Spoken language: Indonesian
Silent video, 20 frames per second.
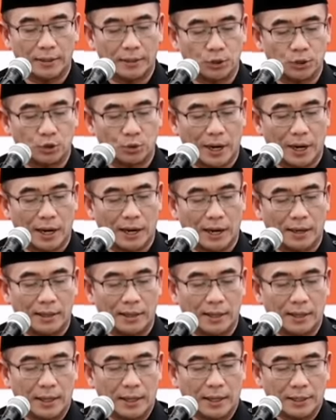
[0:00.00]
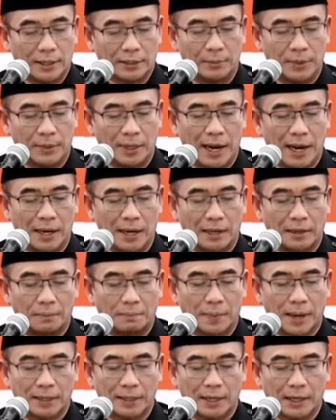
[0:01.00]
suara. 9.
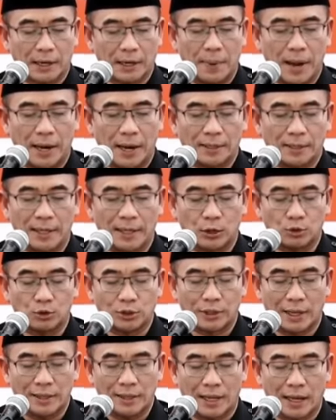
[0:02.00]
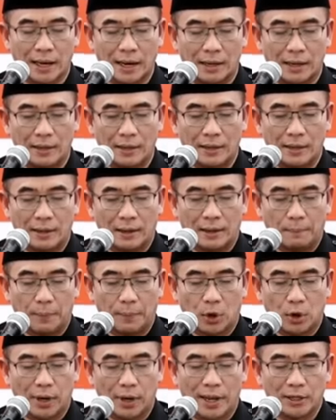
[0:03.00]
Partai Kebangkitan Nusantara,
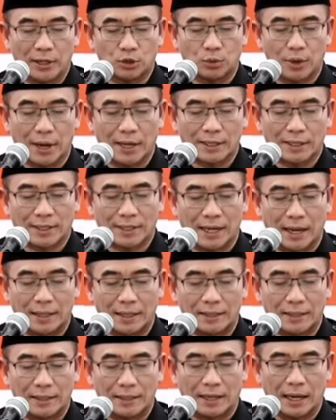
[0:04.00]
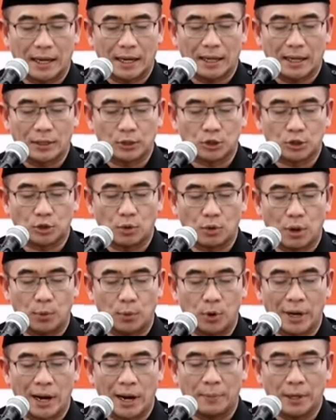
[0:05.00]
perolehan suara sah
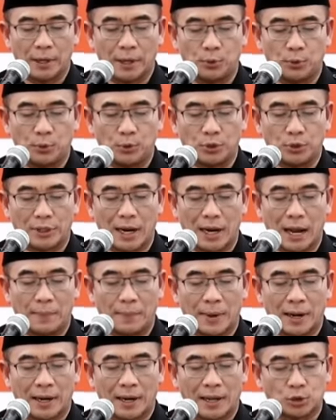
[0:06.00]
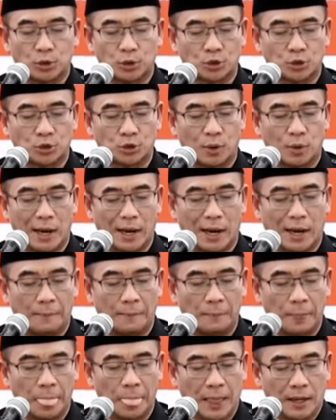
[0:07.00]
326.800 suara.
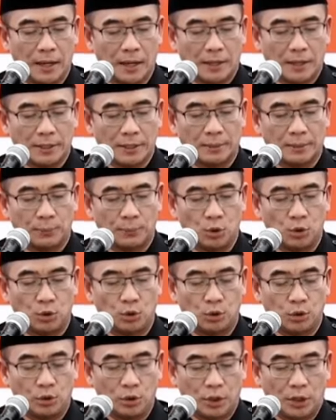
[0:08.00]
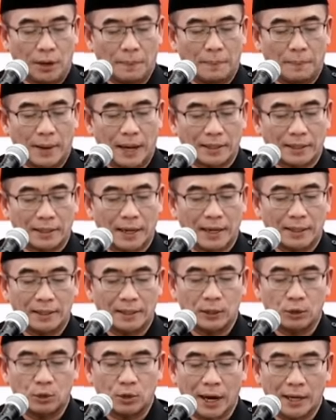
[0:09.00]
10. Partai
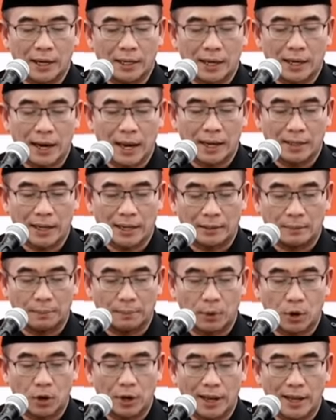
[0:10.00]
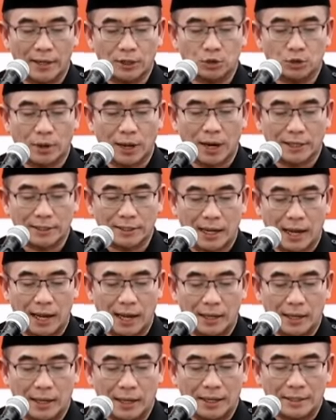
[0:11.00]
Hati Nurani Rakyat, perolehan suara sah
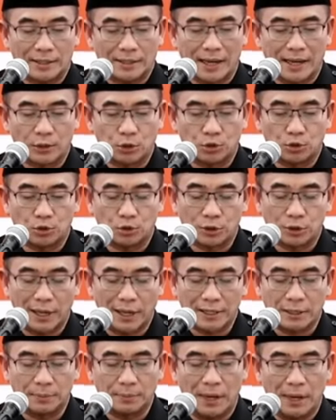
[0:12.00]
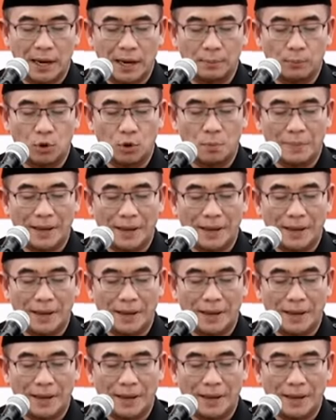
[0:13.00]
1.094.588